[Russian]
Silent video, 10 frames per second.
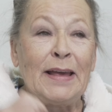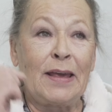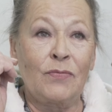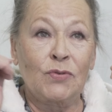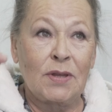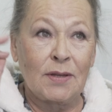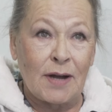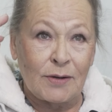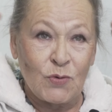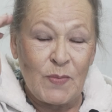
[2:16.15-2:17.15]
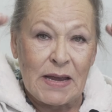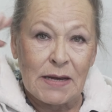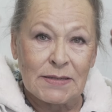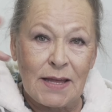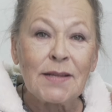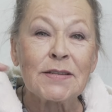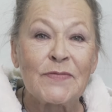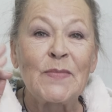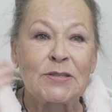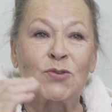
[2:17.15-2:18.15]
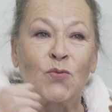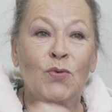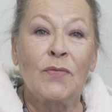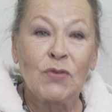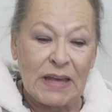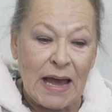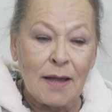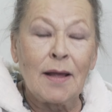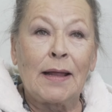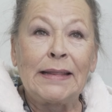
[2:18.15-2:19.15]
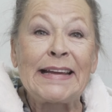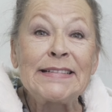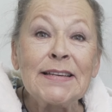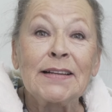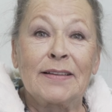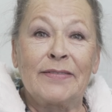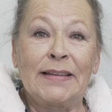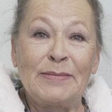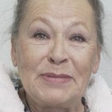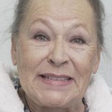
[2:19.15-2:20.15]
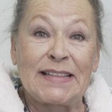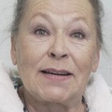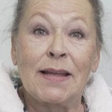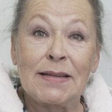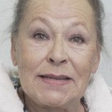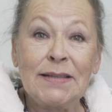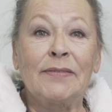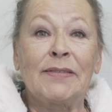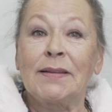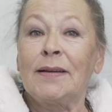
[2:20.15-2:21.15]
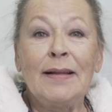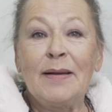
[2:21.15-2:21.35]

и вот как-то у меня осталось в мозгу, и вот я доделывала, быстро доделывала,